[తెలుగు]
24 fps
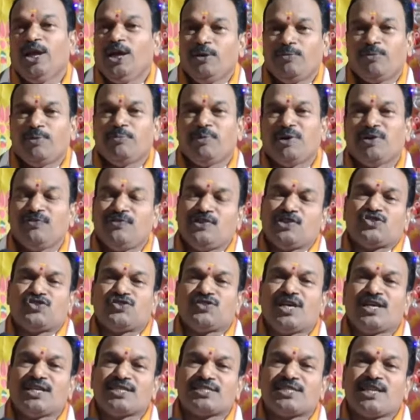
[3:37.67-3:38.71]
ఇప్పుడు మనం విష్ణు
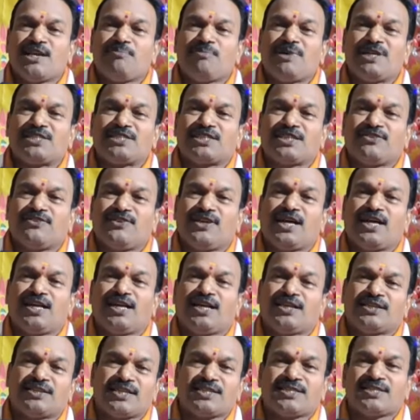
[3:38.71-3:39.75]
సహస్రనామాలు చదివినా
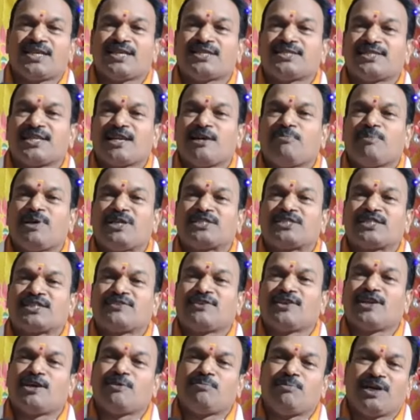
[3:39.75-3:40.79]
లలిత సహస్రనామాలు
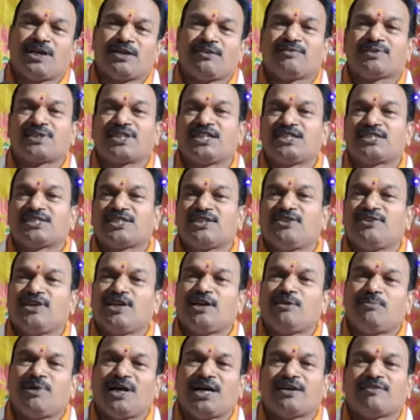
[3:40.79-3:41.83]
చదివినా భగవద్గీత
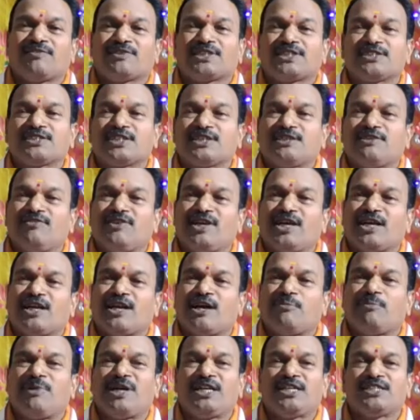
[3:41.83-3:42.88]
చదివినా భాగవతం చదివినా
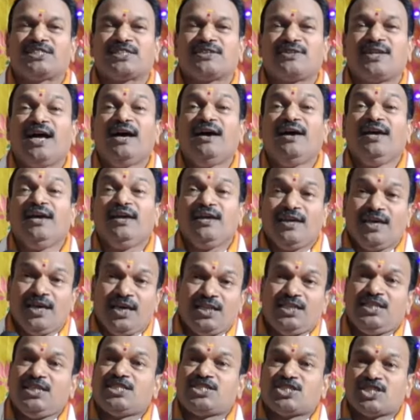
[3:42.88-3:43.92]
రామాయణం చదివినా
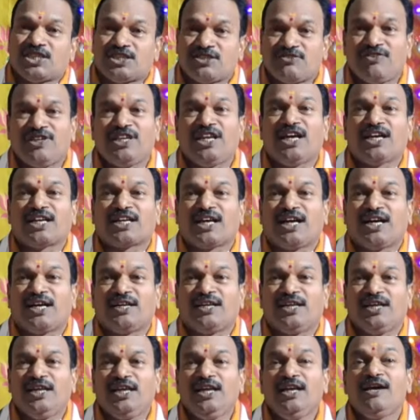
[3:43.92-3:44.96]
ఏది చదివినా
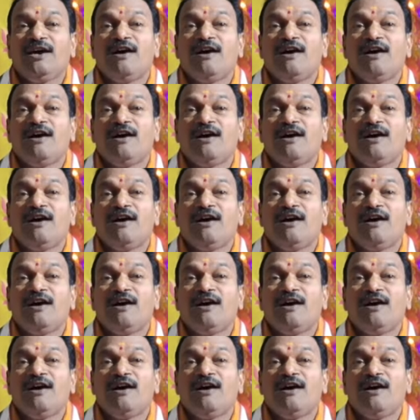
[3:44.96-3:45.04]
కానీ